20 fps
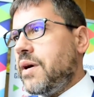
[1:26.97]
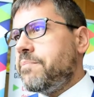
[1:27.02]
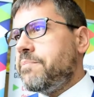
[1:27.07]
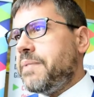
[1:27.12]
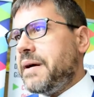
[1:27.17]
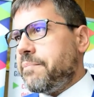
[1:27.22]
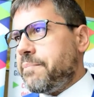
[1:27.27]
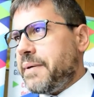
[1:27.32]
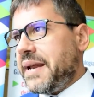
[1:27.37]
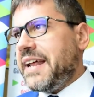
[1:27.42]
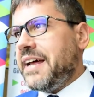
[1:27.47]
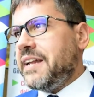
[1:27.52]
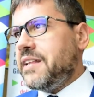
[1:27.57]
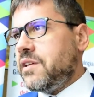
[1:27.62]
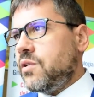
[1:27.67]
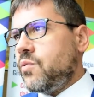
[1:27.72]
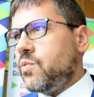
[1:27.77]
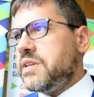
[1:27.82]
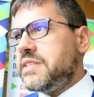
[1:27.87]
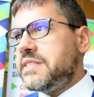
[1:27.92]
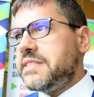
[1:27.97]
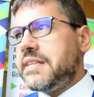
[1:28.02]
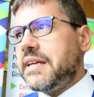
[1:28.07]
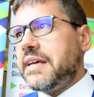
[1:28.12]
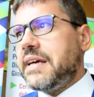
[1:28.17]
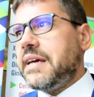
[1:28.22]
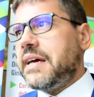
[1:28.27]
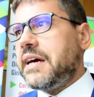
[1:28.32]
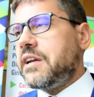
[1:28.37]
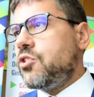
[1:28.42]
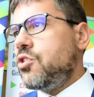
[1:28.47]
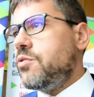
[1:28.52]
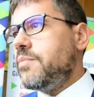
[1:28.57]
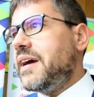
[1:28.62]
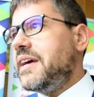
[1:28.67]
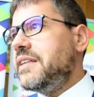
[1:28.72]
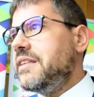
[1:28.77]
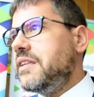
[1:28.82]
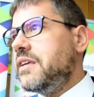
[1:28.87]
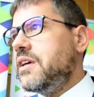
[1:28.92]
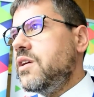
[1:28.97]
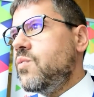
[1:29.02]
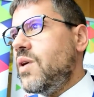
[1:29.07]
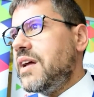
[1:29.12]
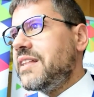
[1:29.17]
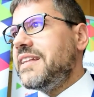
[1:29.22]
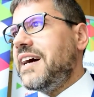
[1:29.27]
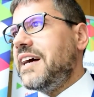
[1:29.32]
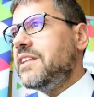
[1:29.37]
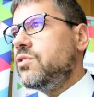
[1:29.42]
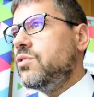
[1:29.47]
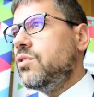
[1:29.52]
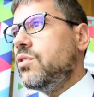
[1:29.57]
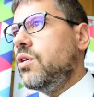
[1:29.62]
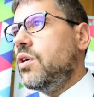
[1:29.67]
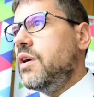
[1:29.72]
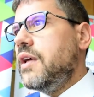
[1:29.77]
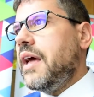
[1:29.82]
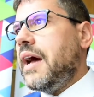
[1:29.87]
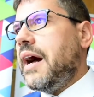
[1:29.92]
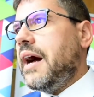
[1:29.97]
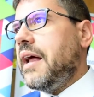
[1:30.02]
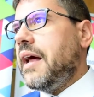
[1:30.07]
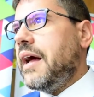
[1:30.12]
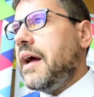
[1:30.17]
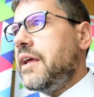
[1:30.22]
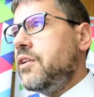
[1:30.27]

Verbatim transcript: parlare di di questi argomenti guardando a,